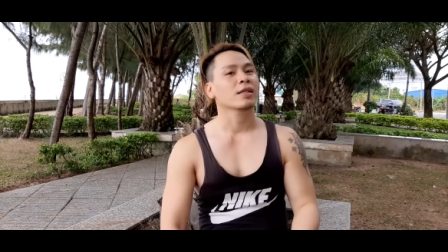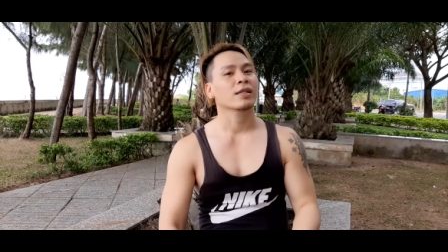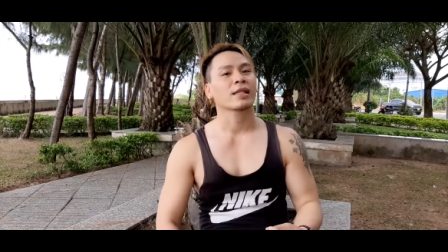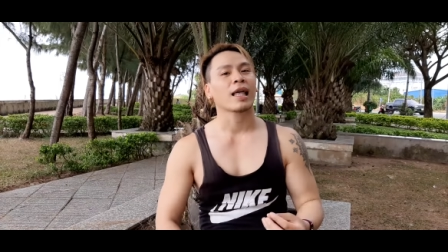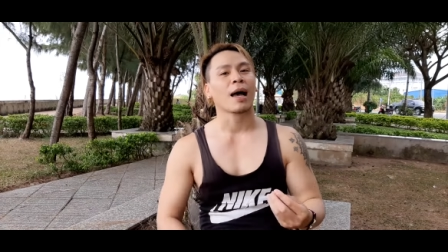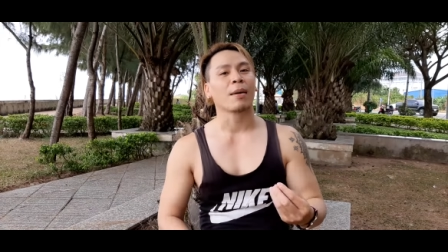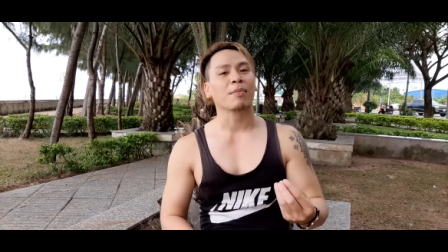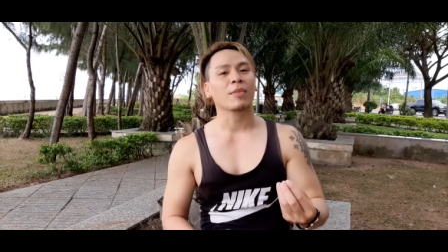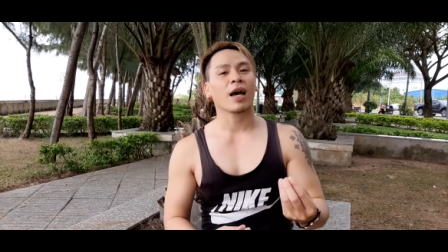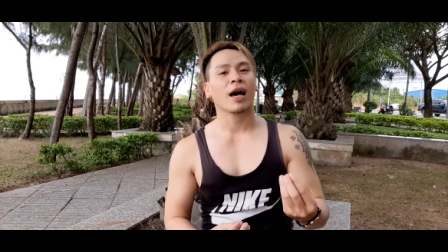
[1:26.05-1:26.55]

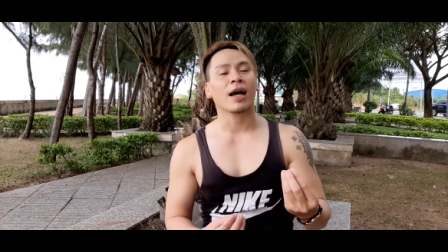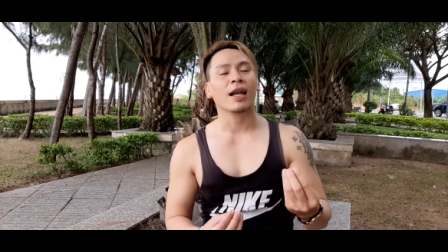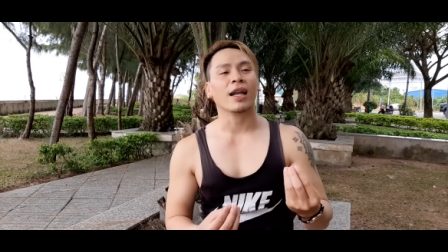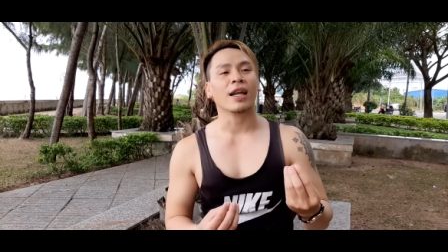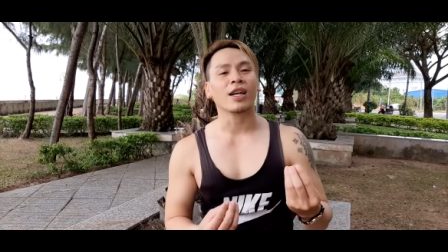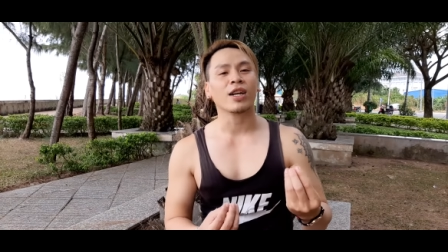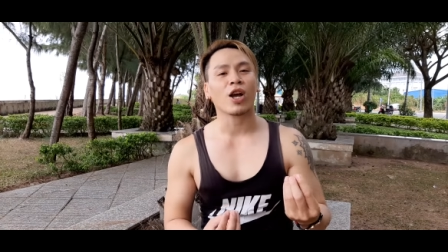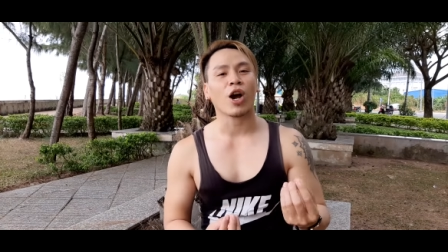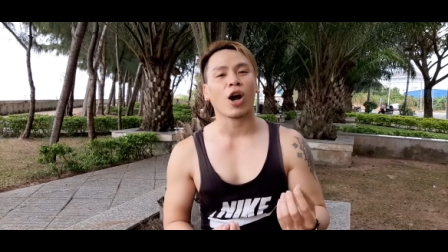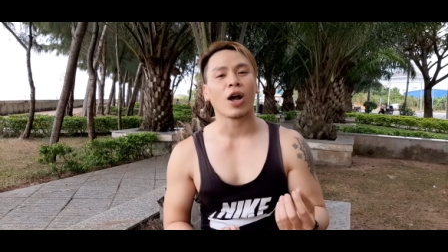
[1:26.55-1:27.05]
tạm thời
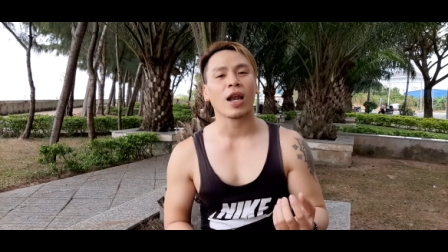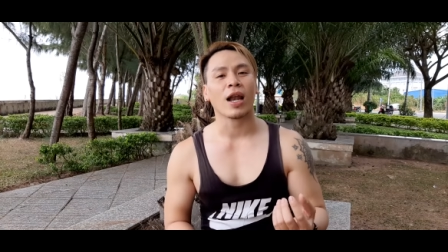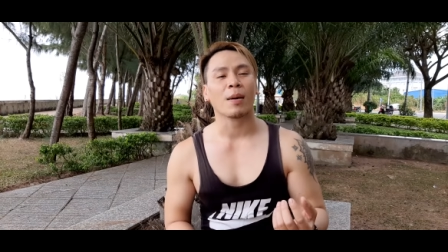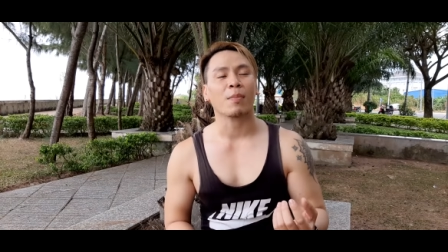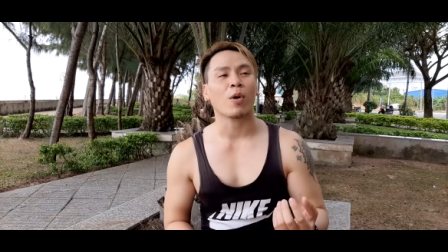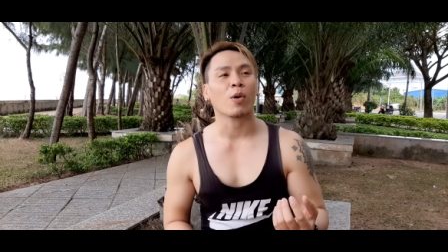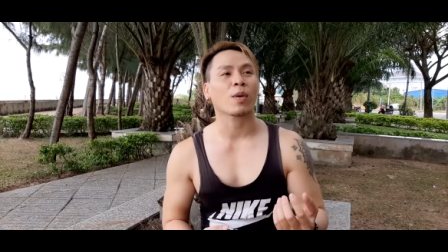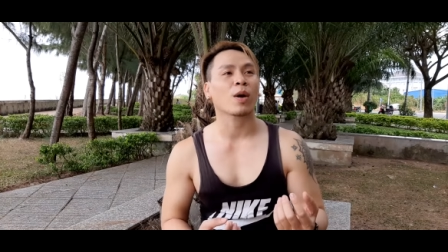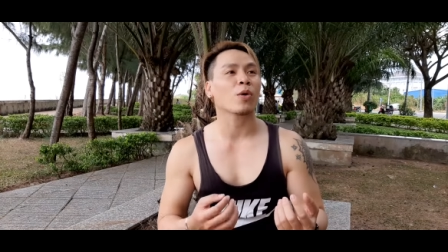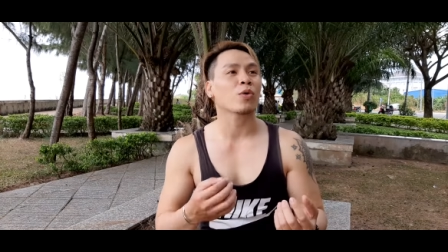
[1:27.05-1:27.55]
lĩnh gọi là
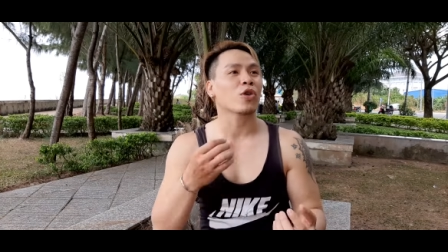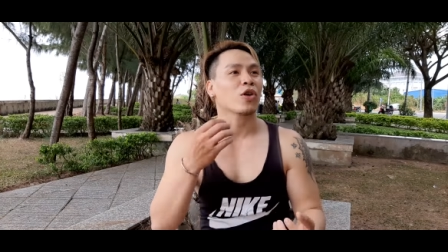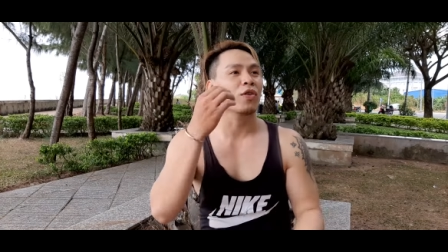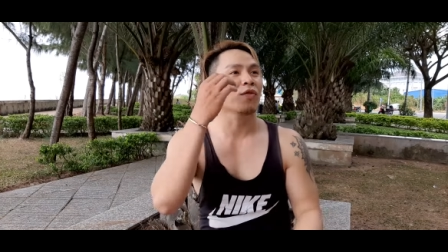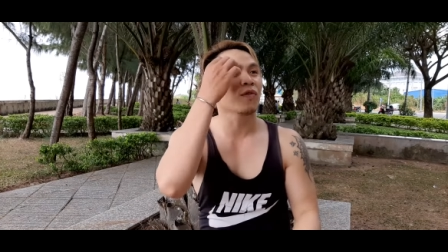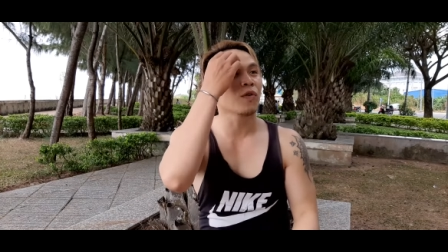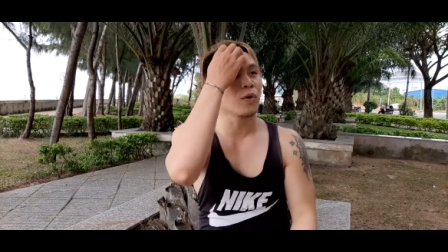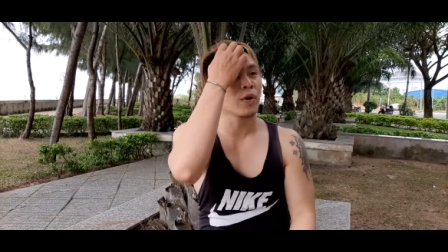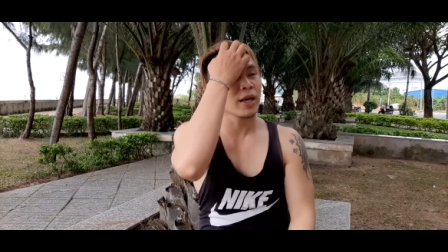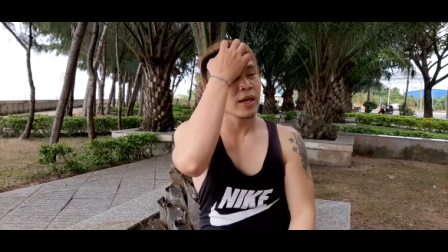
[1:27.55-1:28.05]
một câu
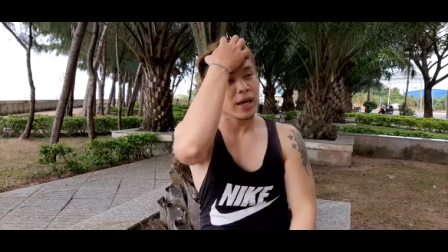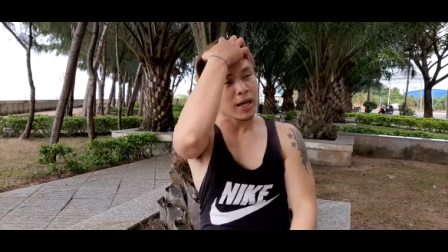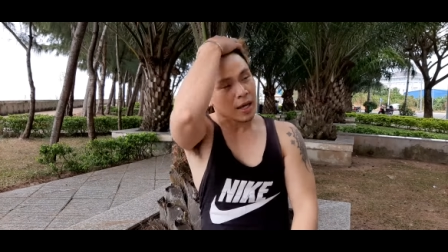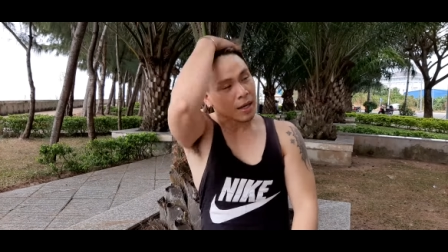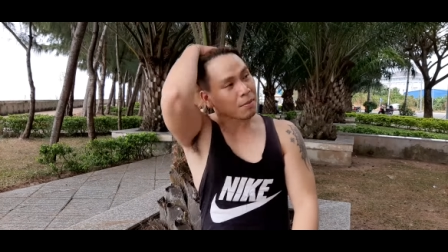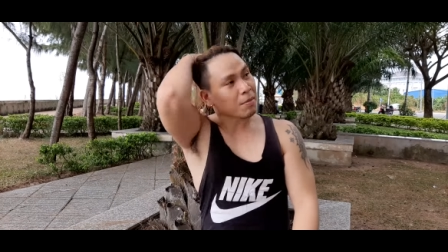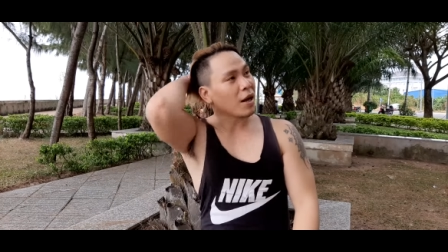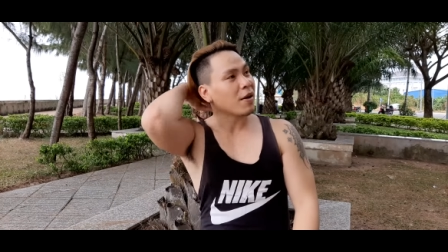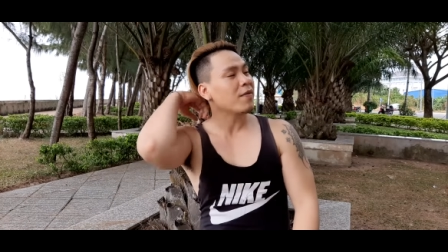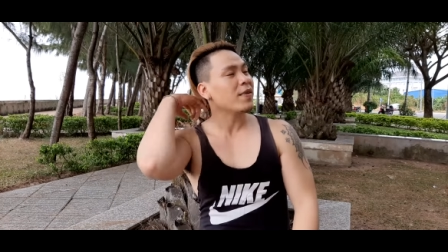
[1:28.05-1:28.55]
chuyện vui
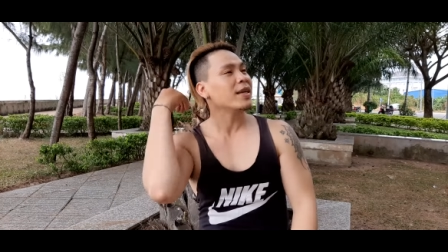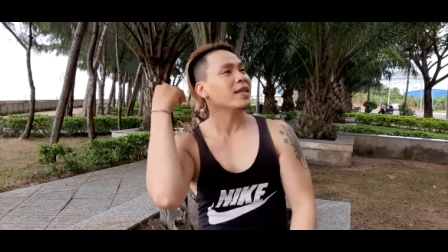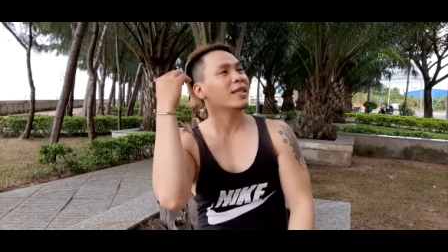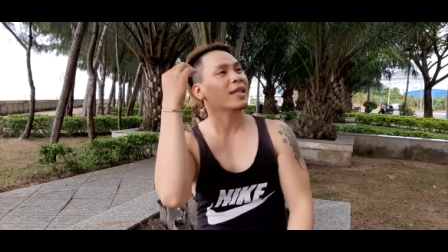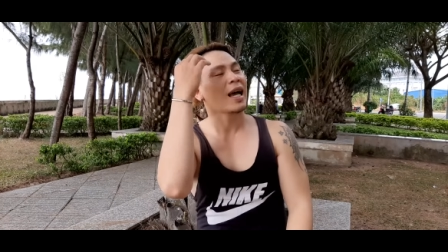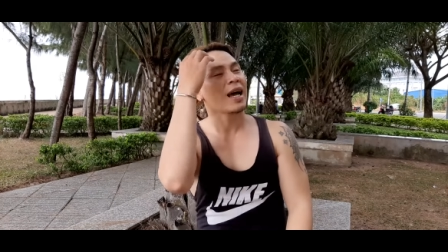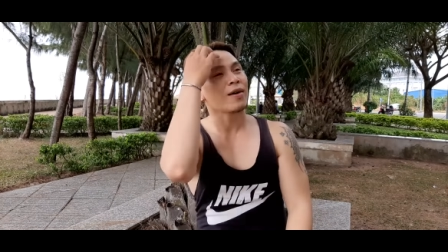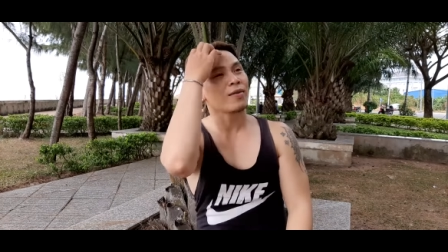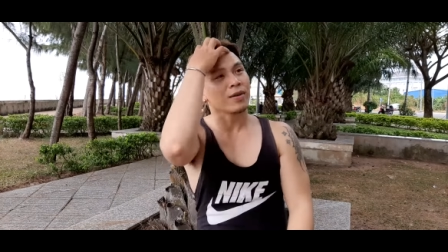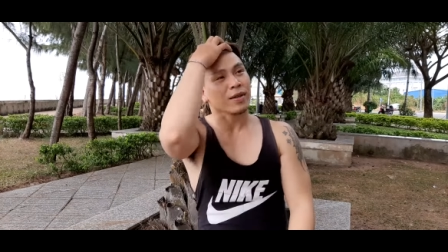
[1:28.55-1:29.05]
bởi vì
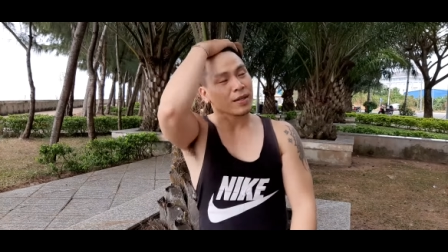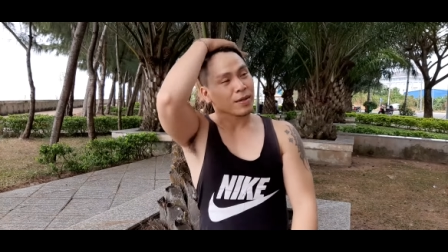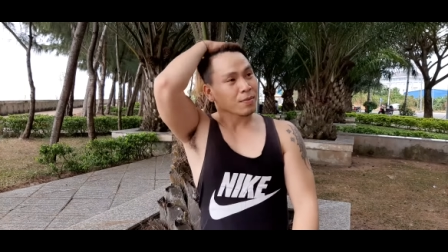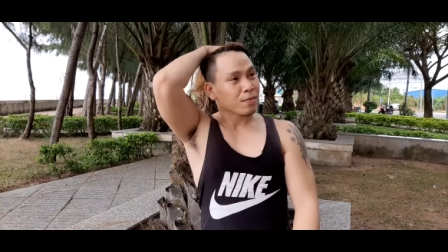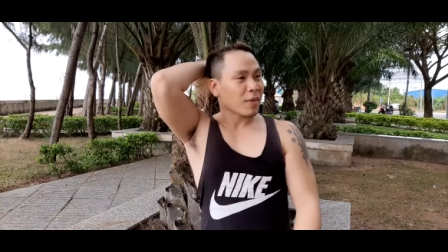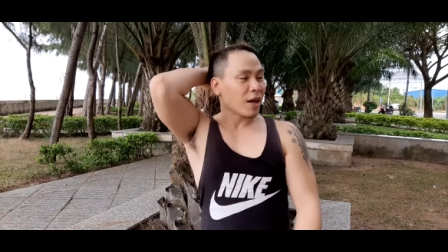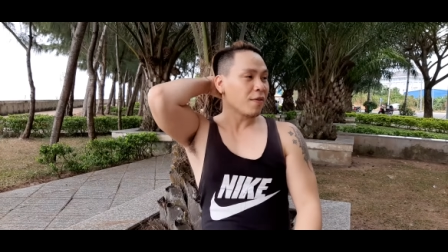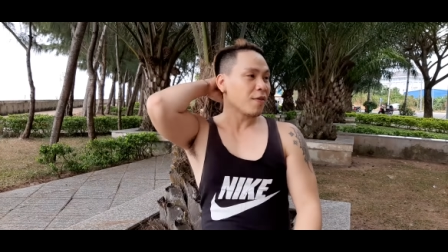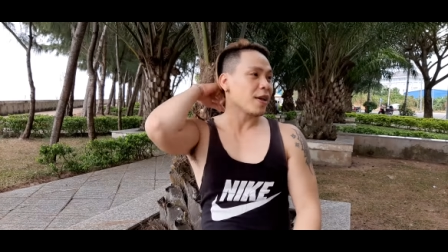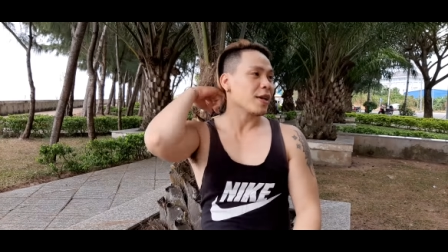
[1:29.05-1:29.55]
sao
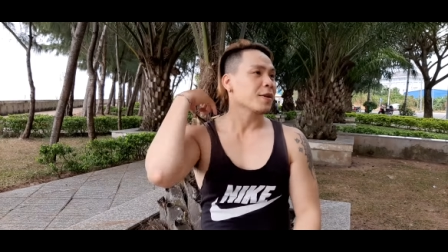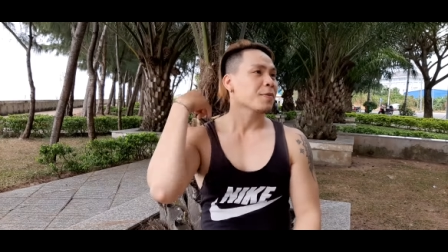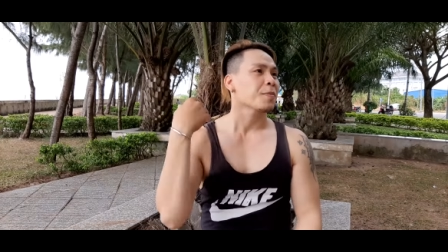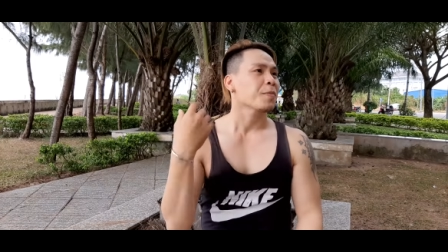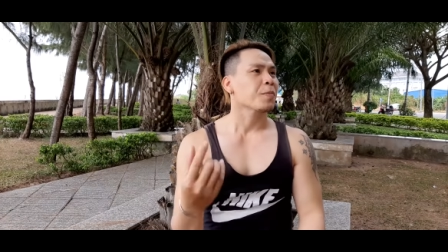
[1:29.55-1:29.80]
bởi vì